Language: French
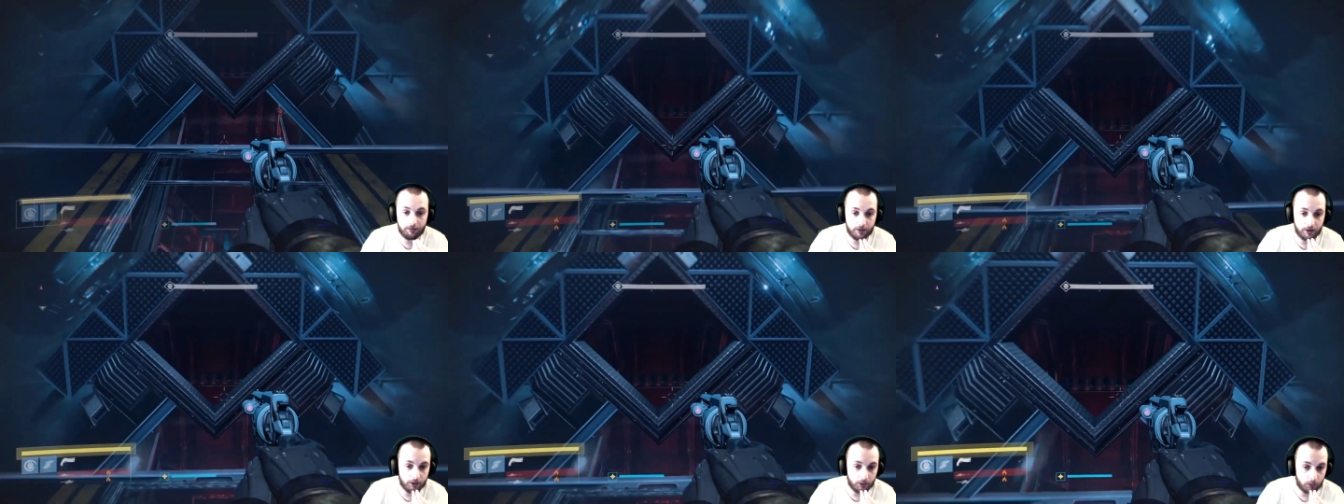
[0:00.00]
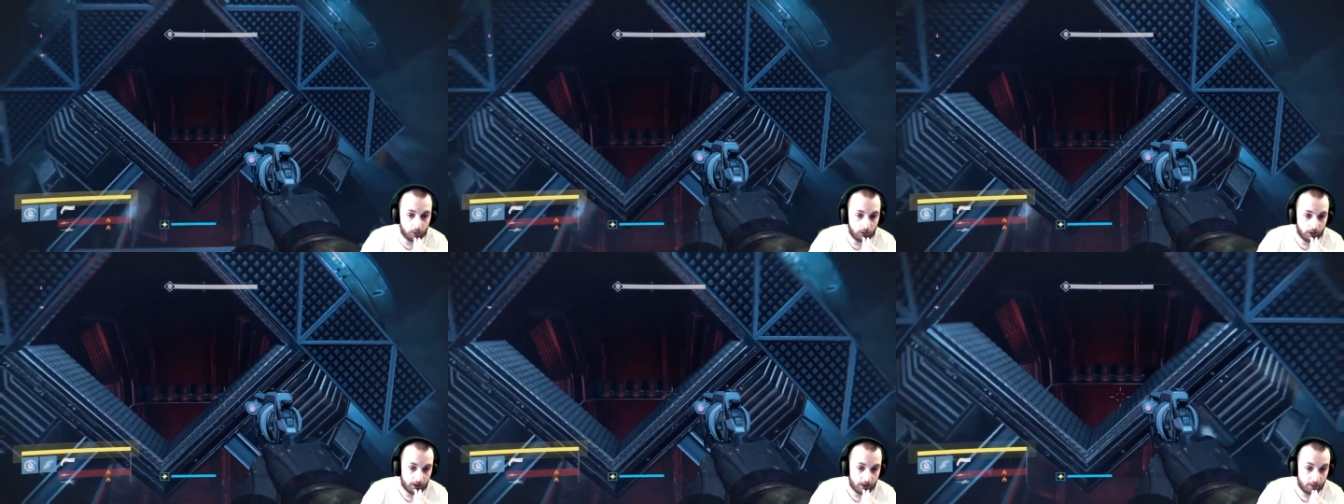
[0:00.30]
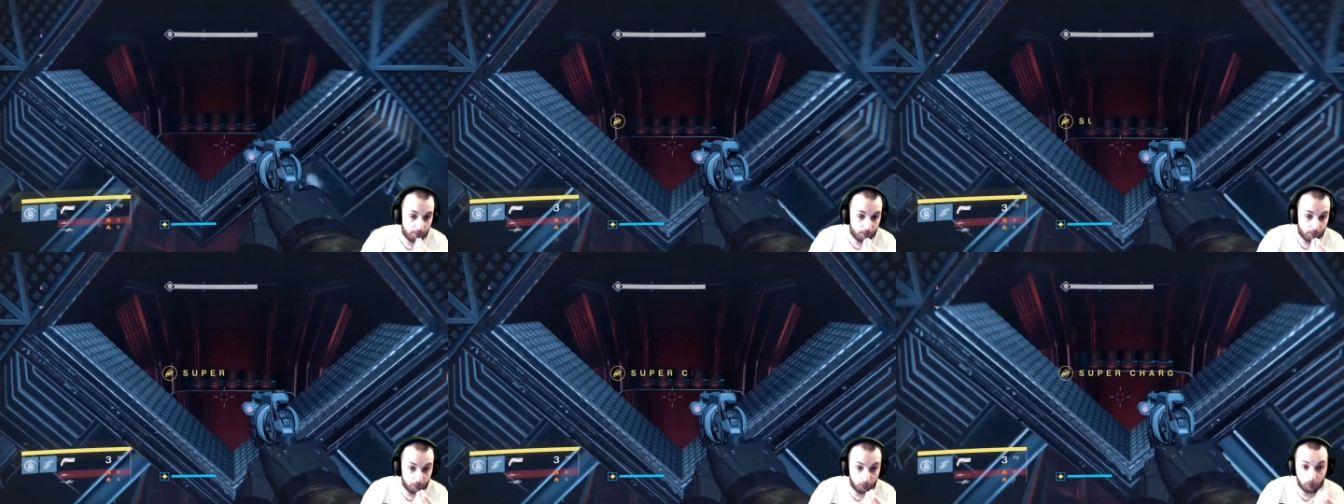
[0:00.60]
à cette vidéo,
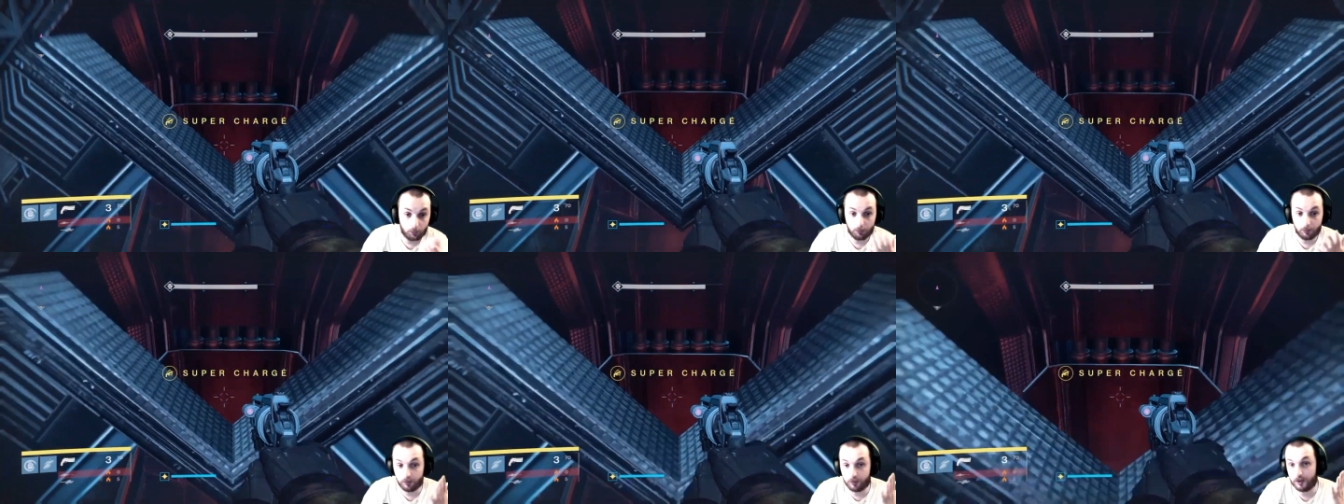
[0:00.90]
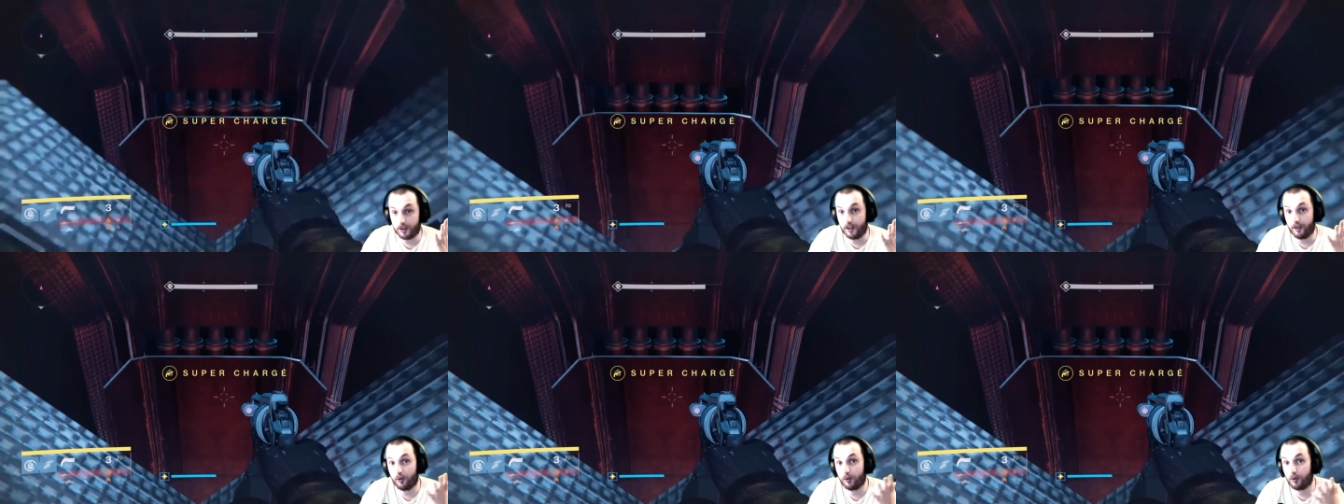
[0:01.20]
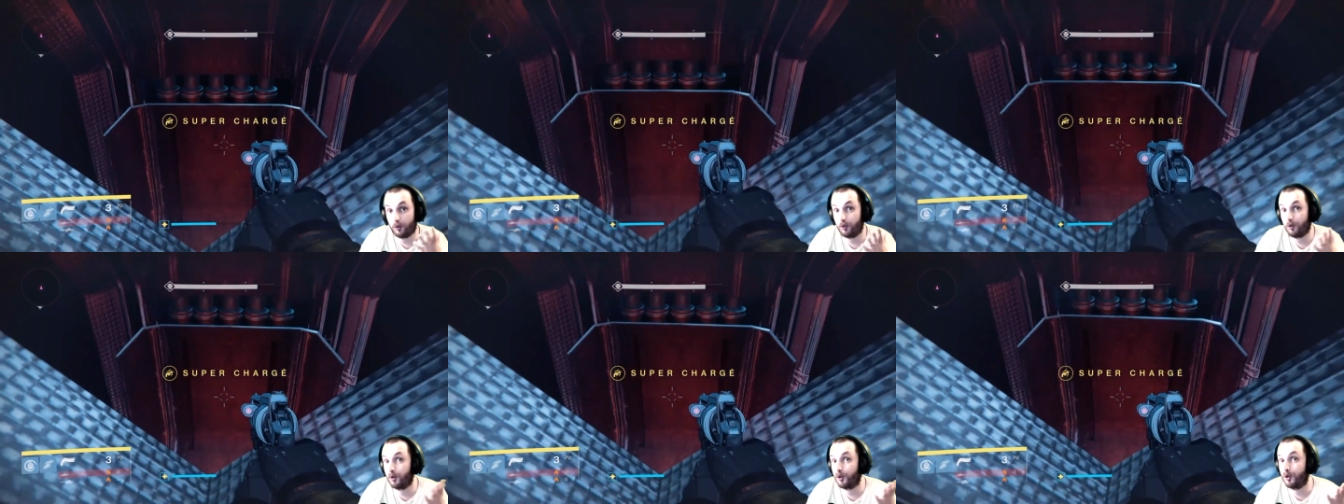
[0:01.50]
Ils bon, vous allez
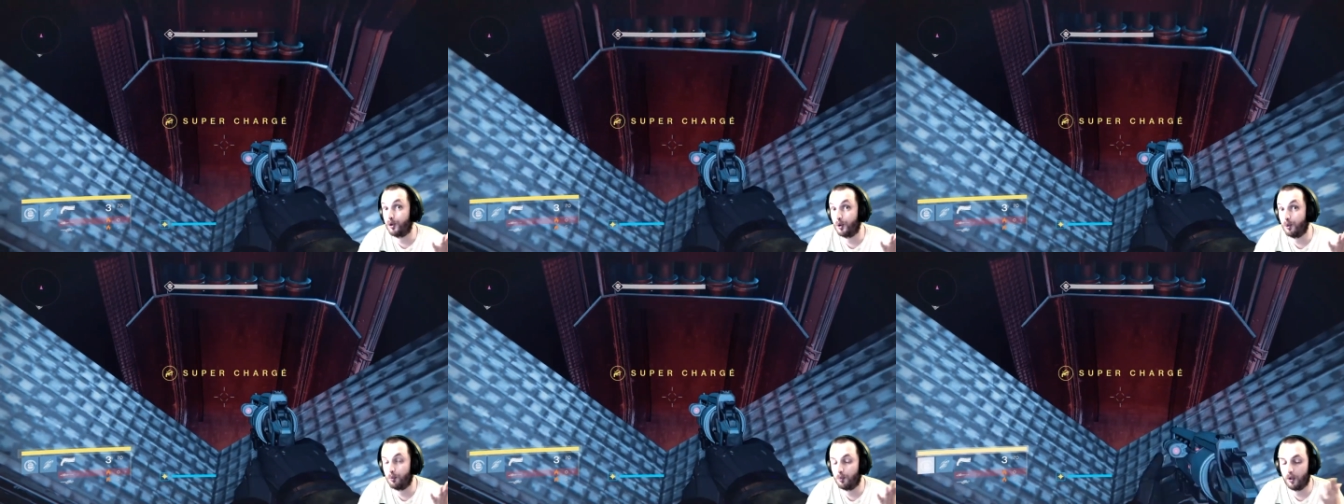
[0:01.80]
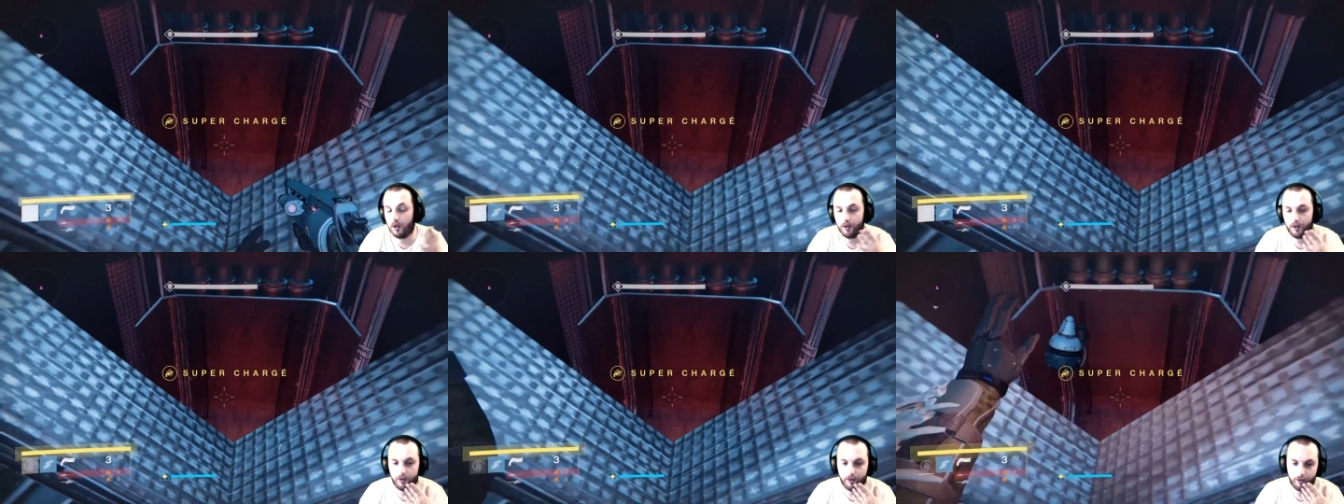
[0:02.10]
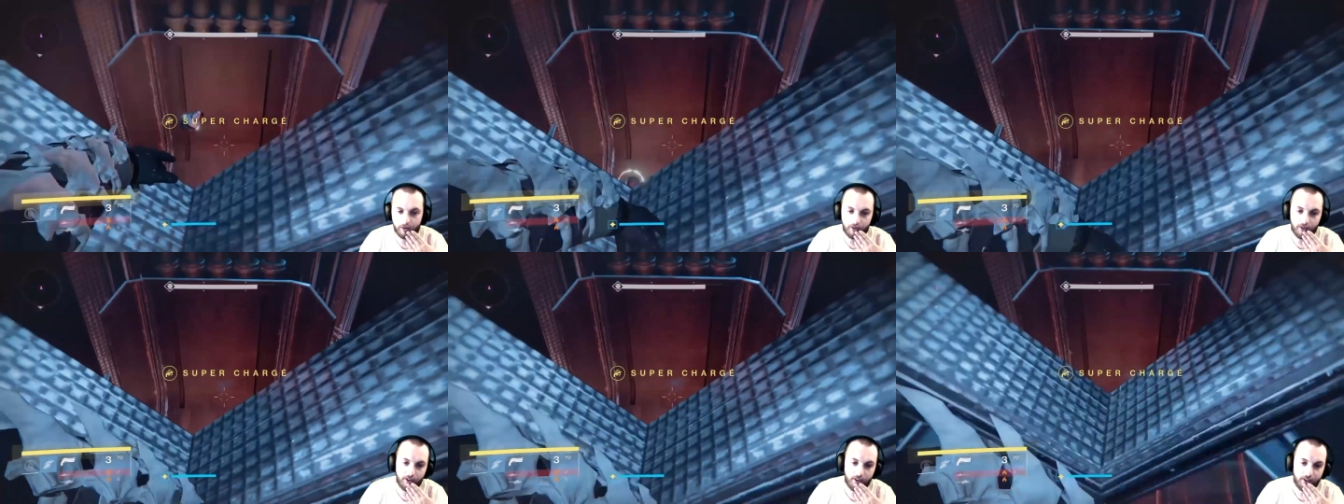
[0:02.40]
entendre que moi
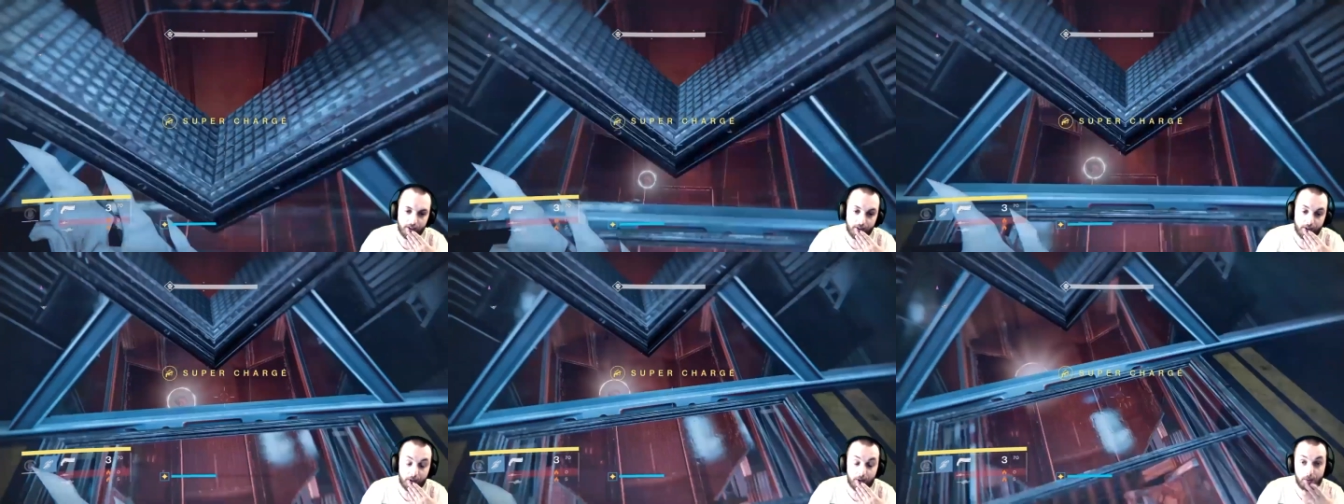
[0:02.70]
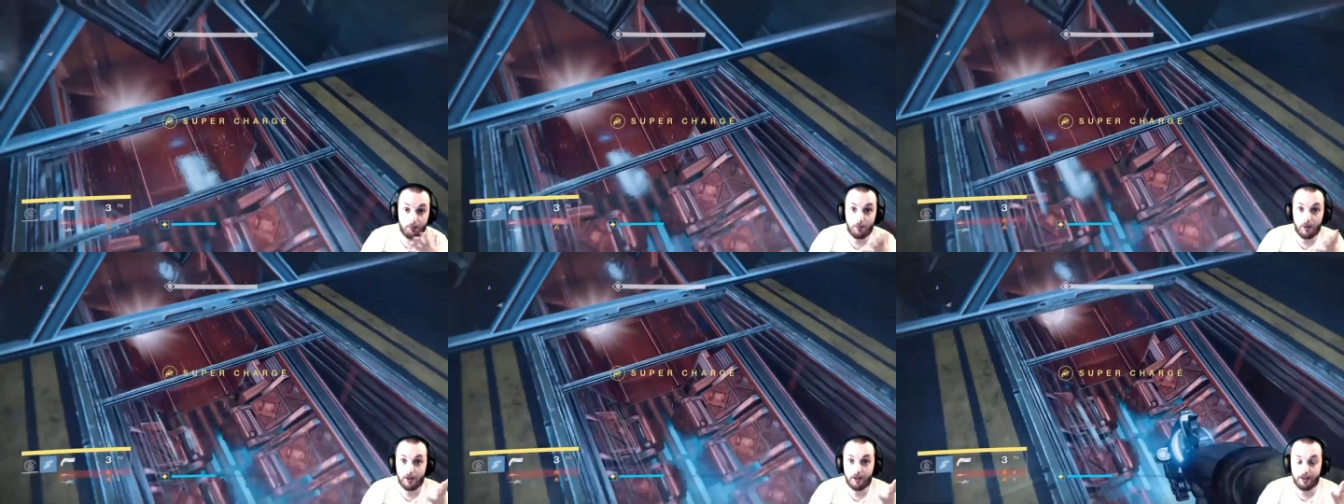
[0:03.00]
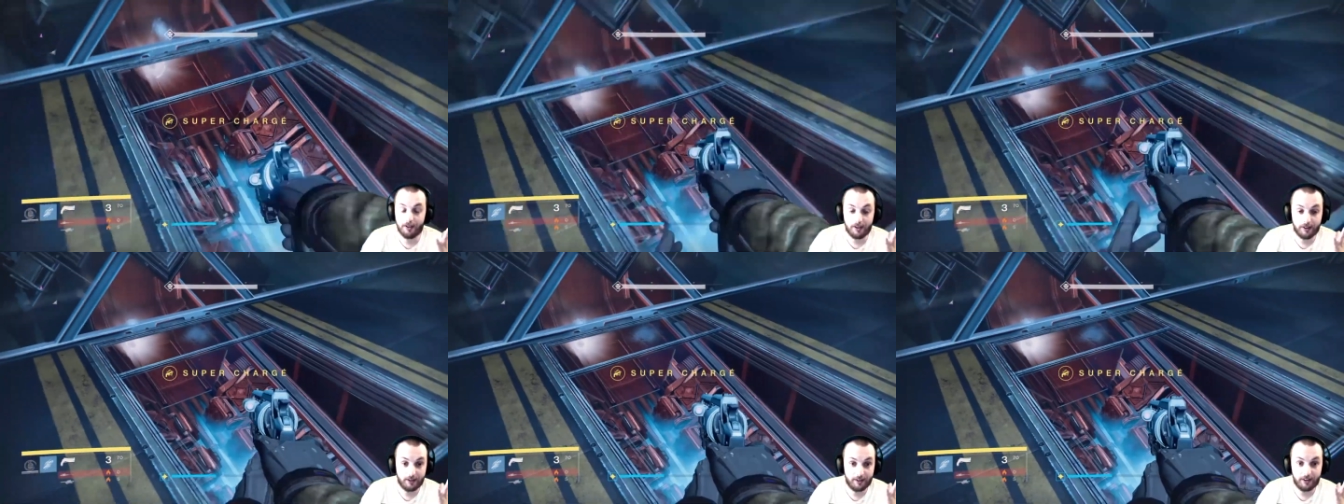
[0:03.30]
encore, que
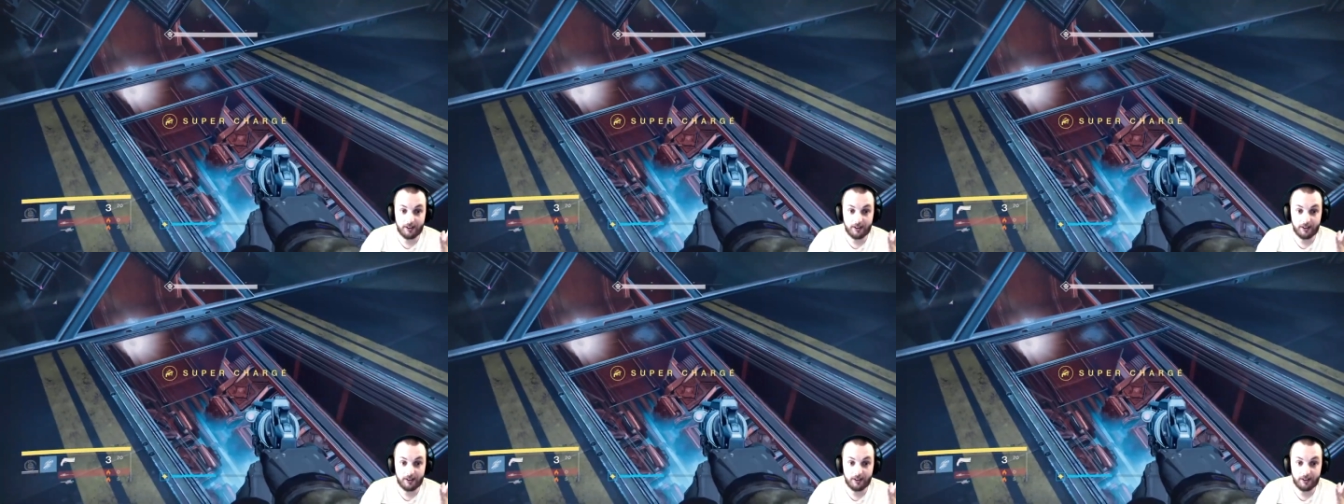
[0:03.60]
moi,